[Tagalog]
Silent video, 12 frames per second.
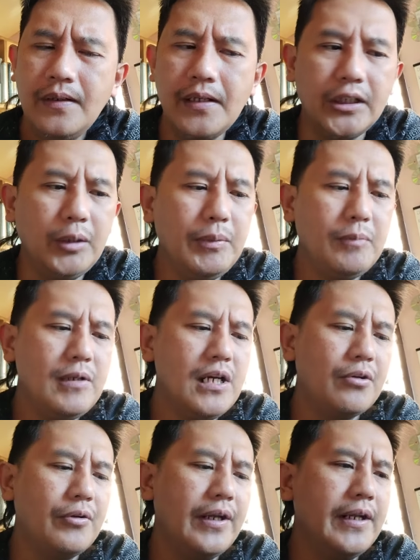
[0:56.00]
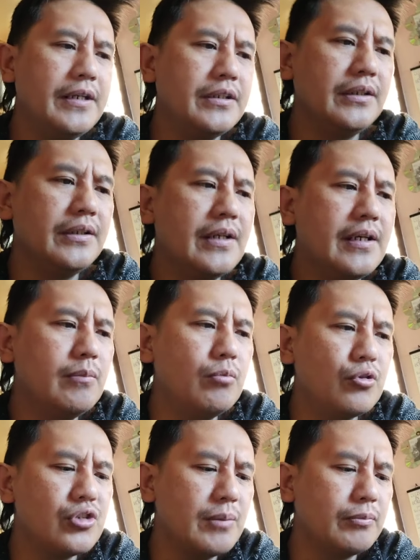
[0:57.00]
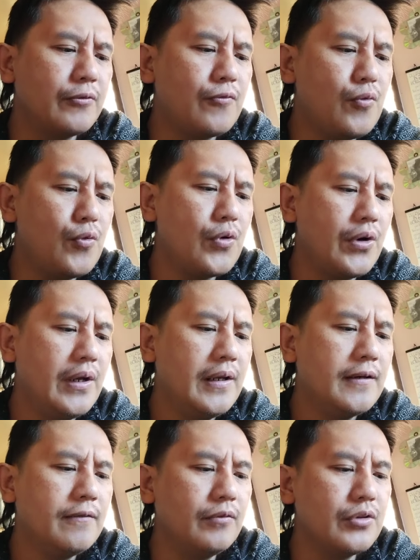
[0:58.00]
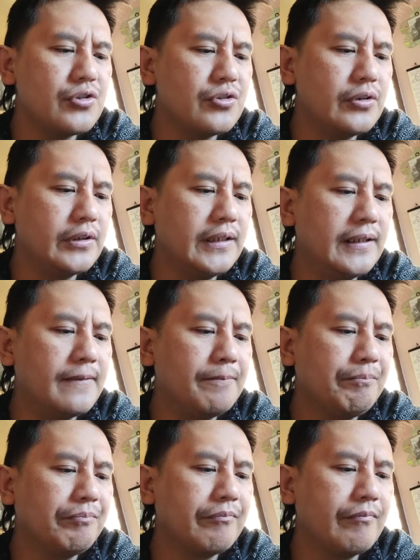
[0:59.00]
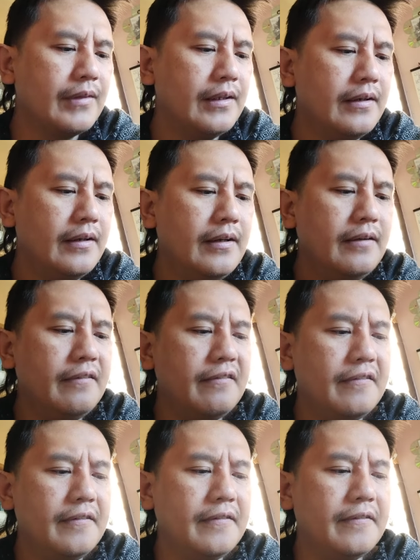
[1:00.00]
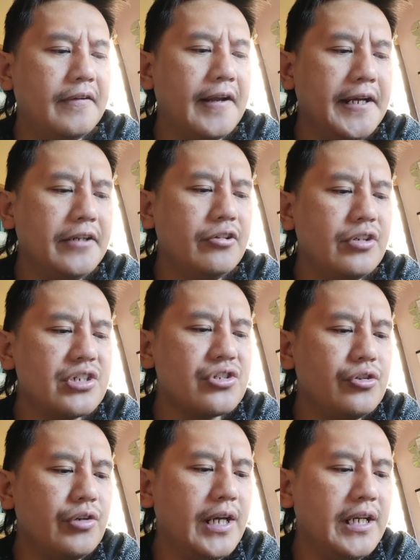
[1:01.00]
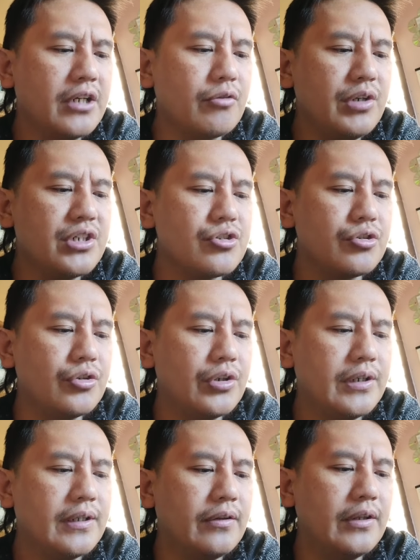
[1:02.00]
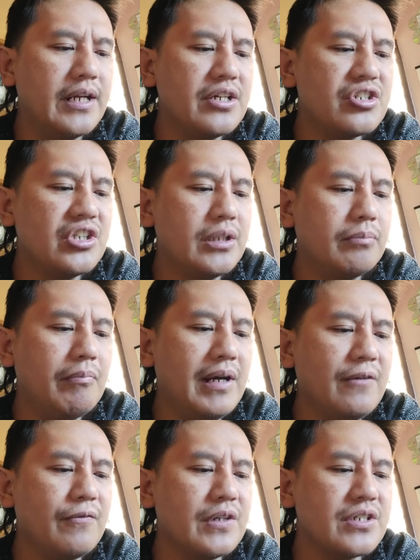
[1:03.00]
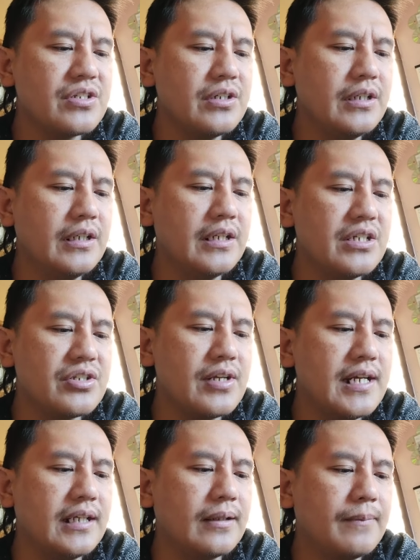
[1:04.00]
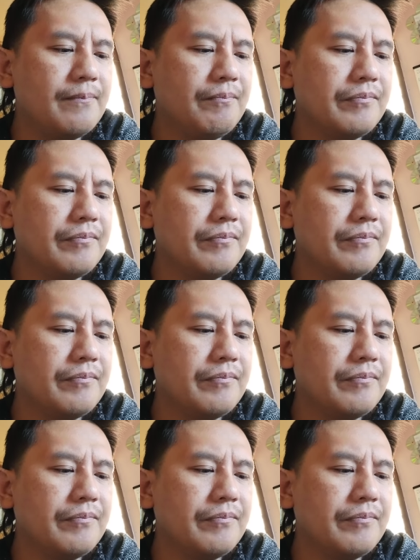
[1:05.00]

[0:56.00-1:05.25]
Iti Biblia ko na iti Hebrews chapter 4 verse 13. Neither is there any creature that is not manifest in his sight.